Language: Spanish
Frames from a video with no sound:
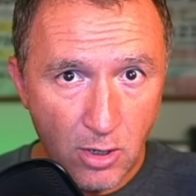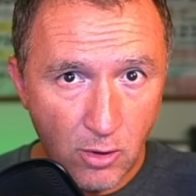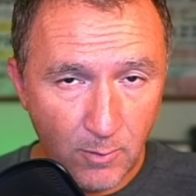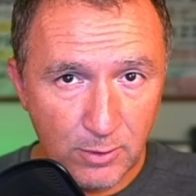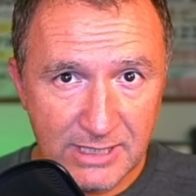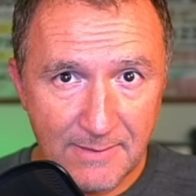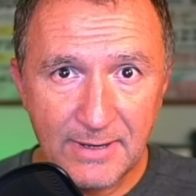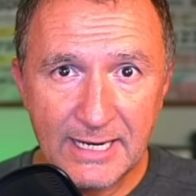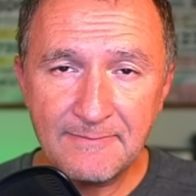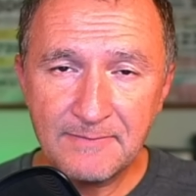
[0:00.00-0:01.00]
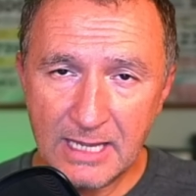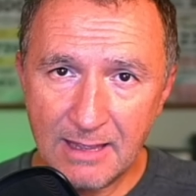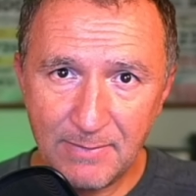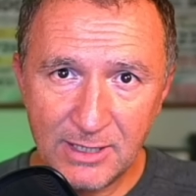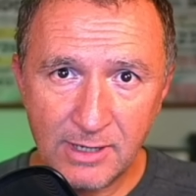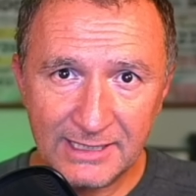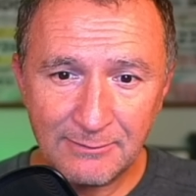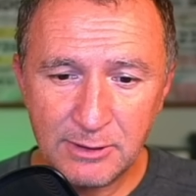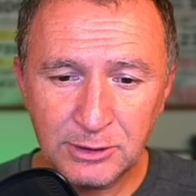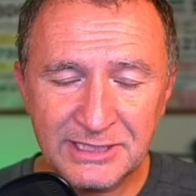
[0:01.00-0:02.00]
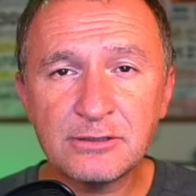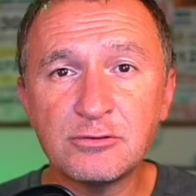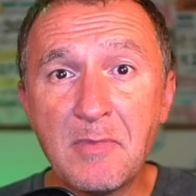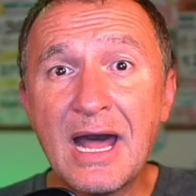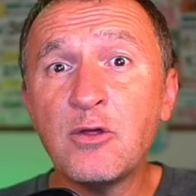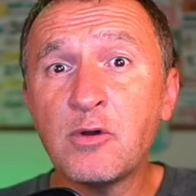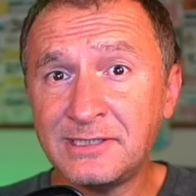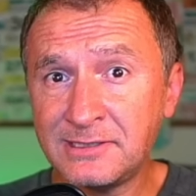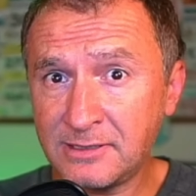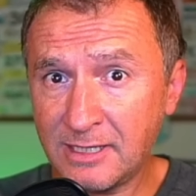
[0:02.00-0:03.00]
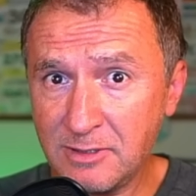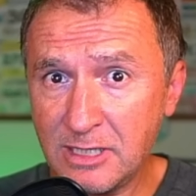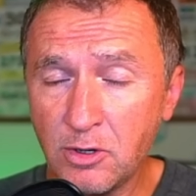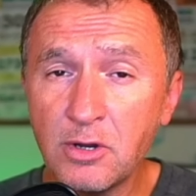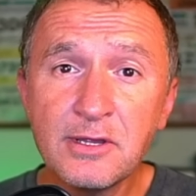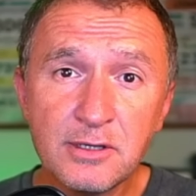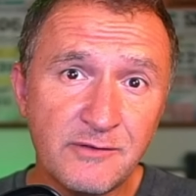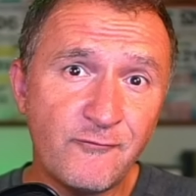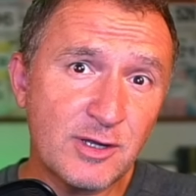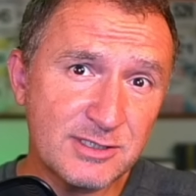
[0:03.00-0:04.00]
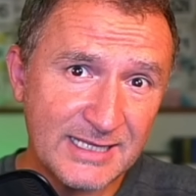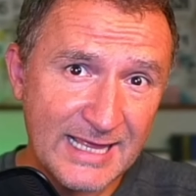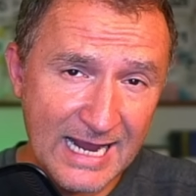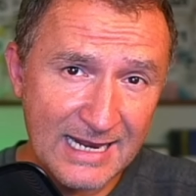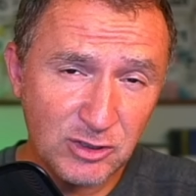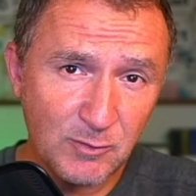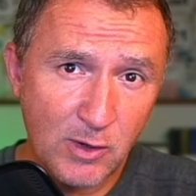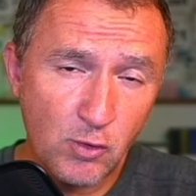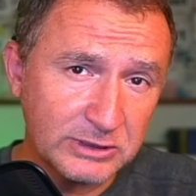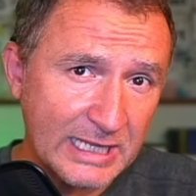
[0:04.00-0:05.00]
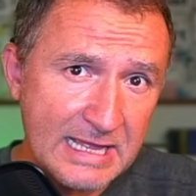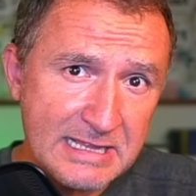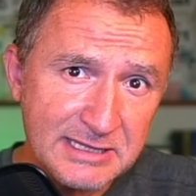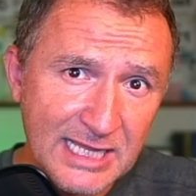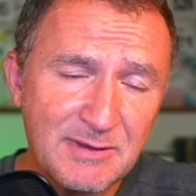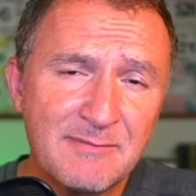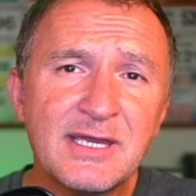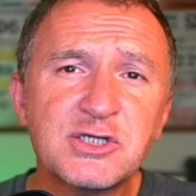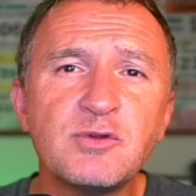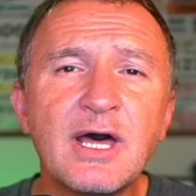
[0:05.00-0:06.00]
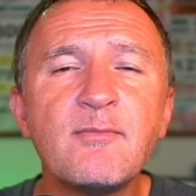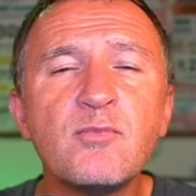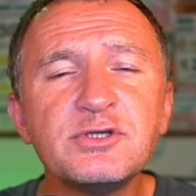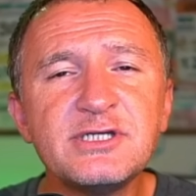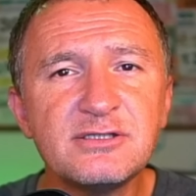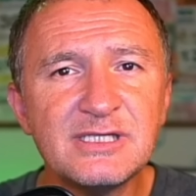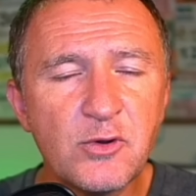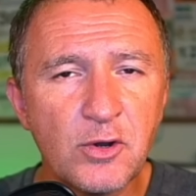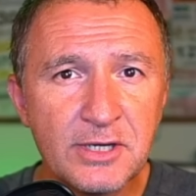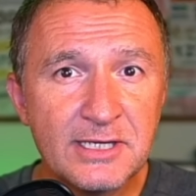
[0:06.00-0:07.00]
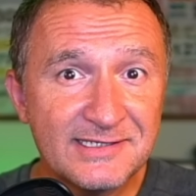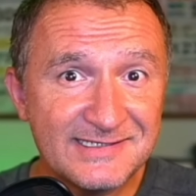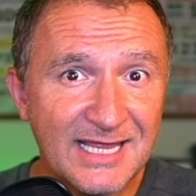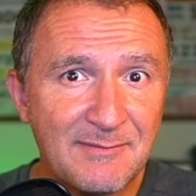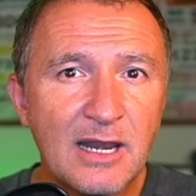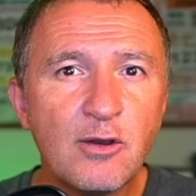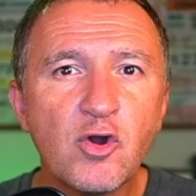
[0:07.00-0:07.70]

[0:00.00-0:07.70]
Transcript: Como siempre, espero que este video te haya sumado, que te haya servido. Si fue así, déjale tu me gusta. También me ayudas muchísimo si además lo